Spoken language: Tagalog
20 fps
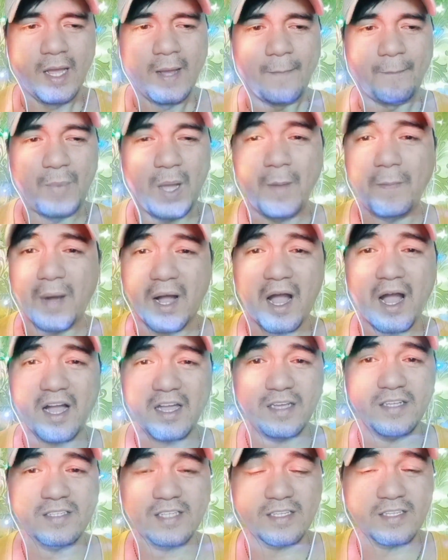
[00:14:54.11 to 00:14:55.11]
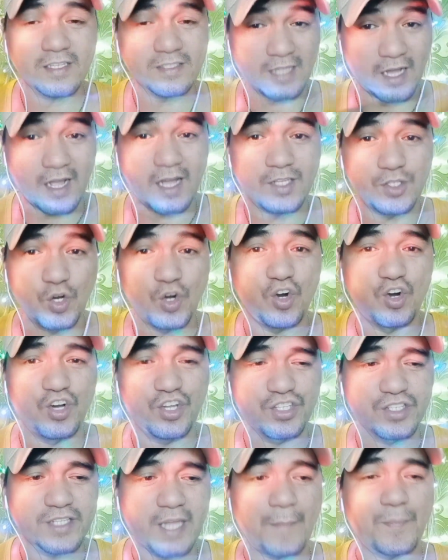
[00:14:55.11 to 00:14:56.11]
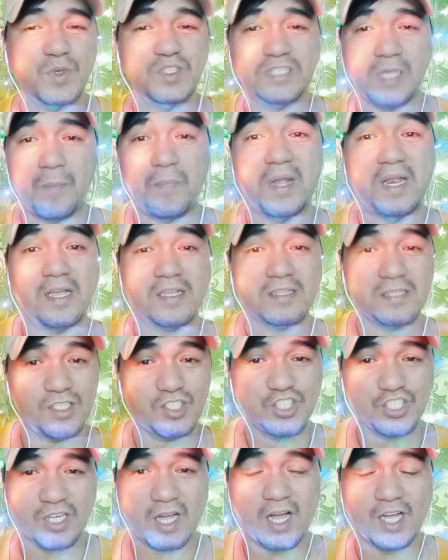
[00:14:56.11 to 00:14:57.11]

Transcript: may makakita na taga doon tapos ibalik din siya